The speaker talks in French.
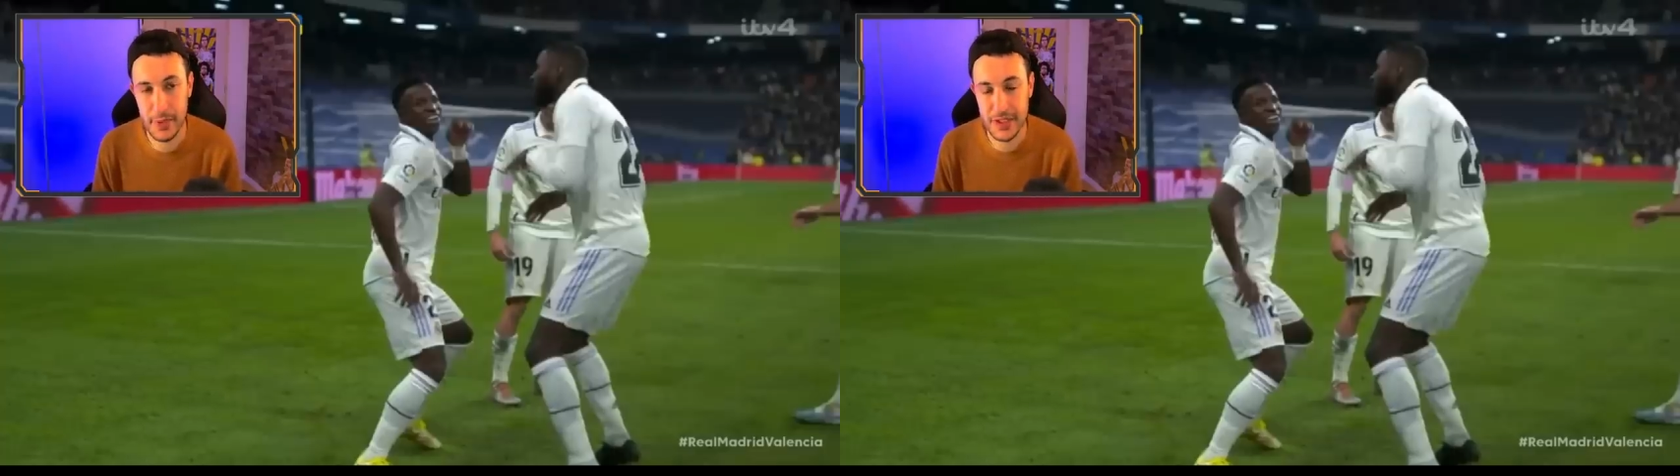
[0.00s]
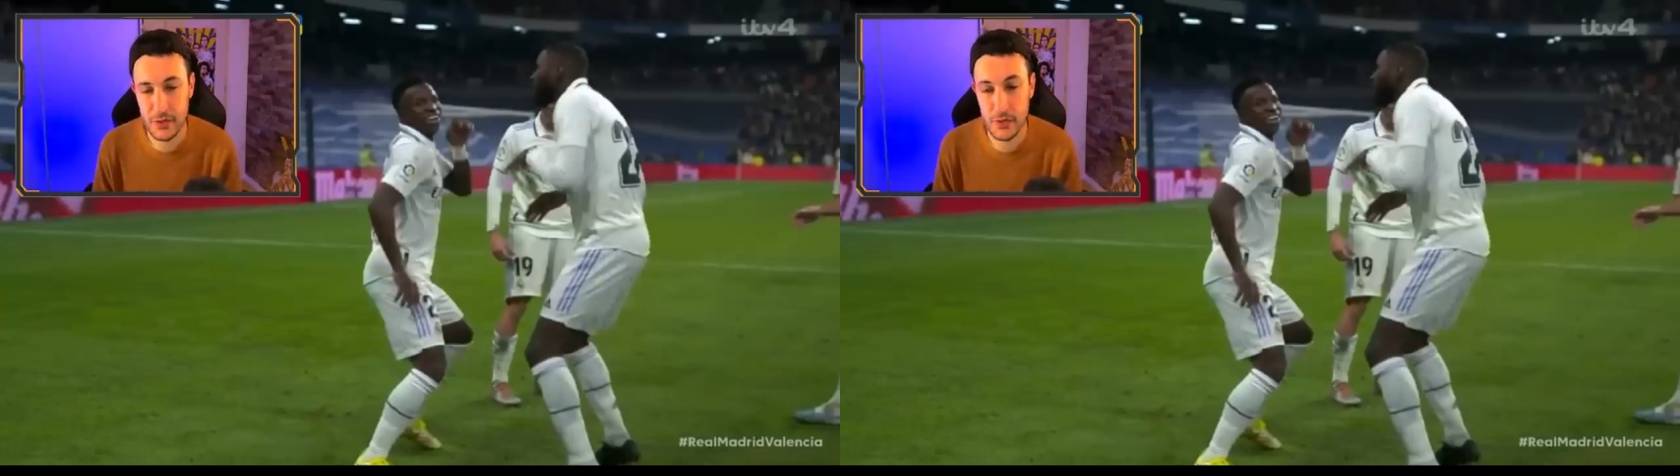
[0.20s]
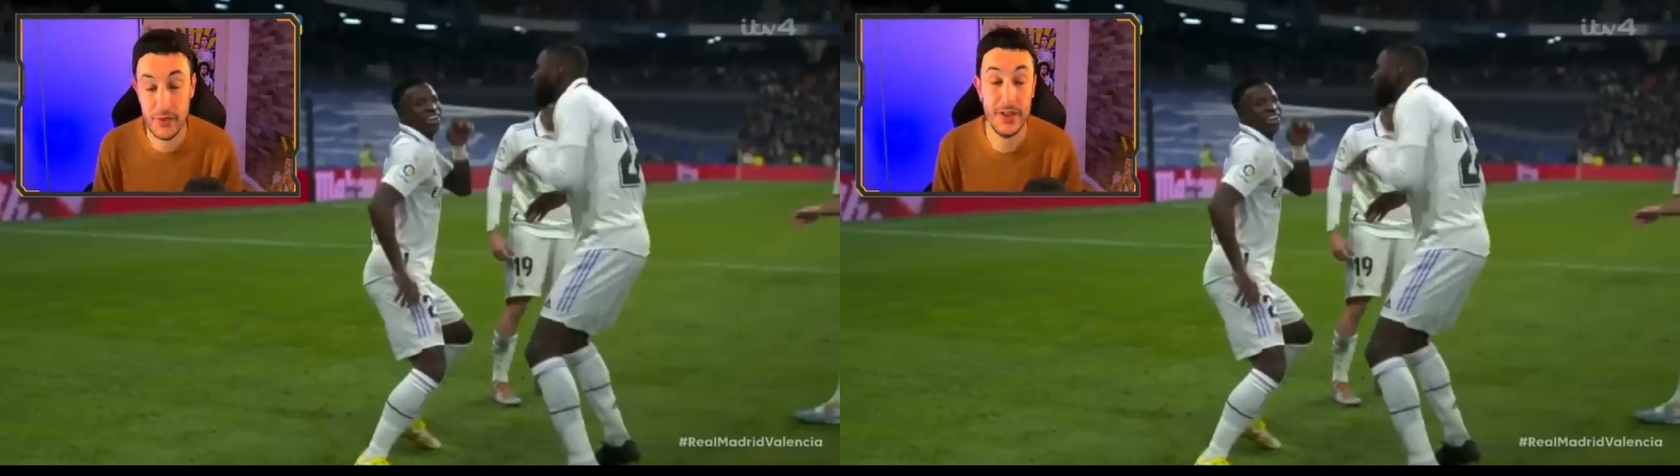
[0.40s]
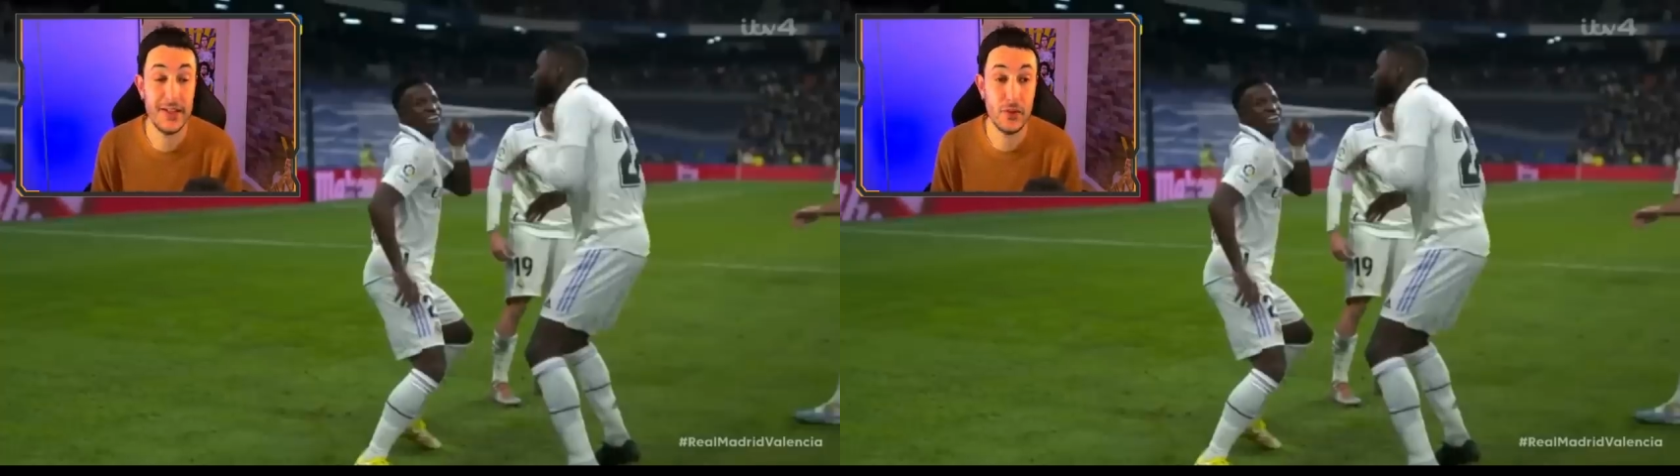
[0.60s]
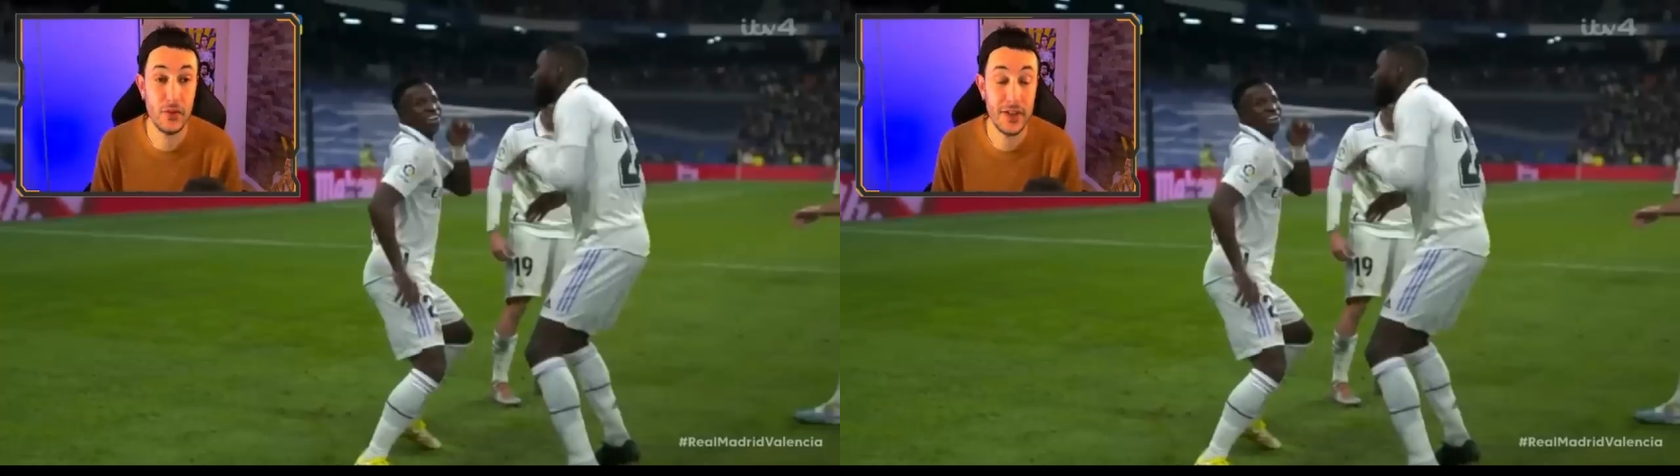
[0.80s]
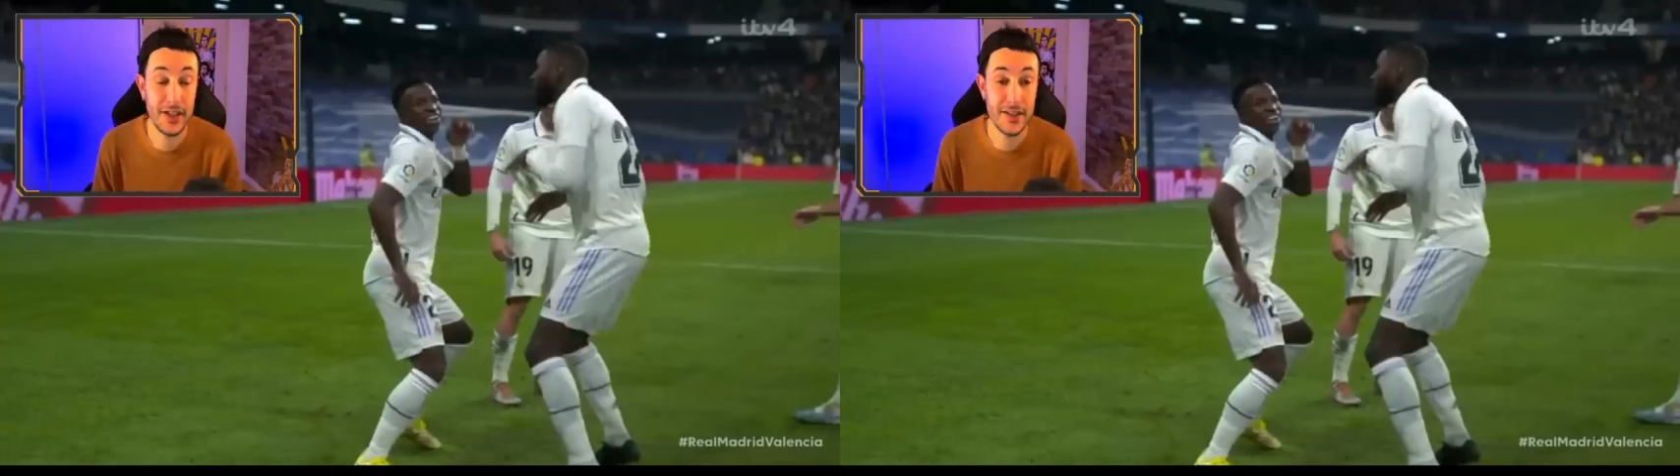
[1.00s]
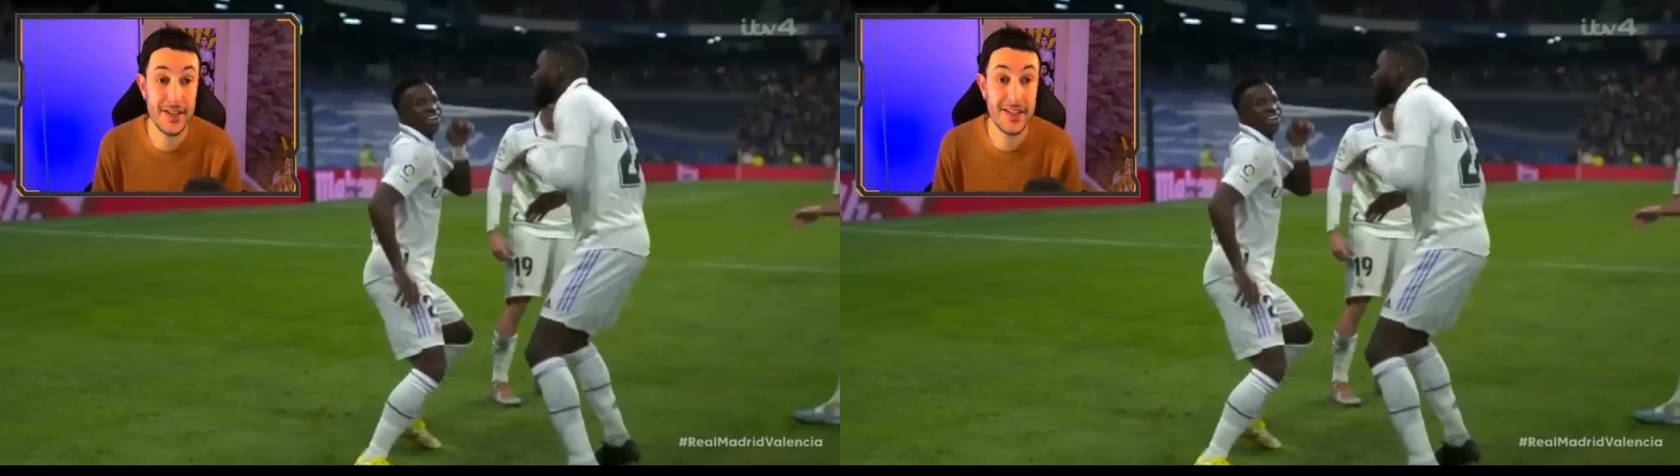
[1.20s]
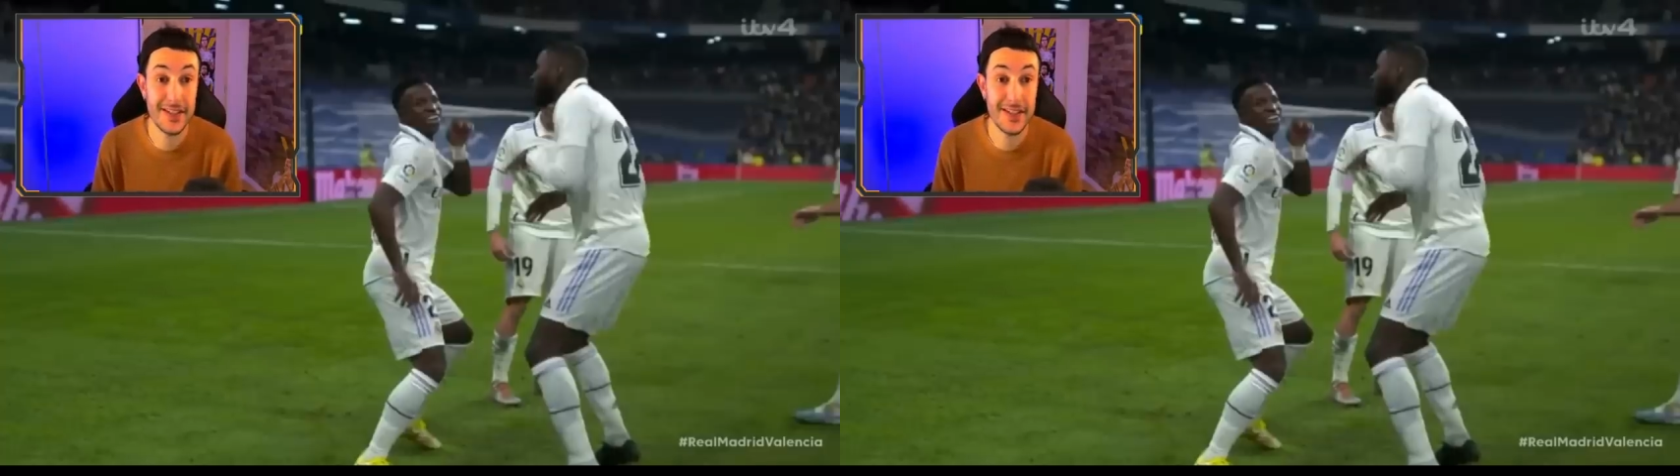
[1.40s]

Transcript: parce que, enfin, c'est surtout intéressant,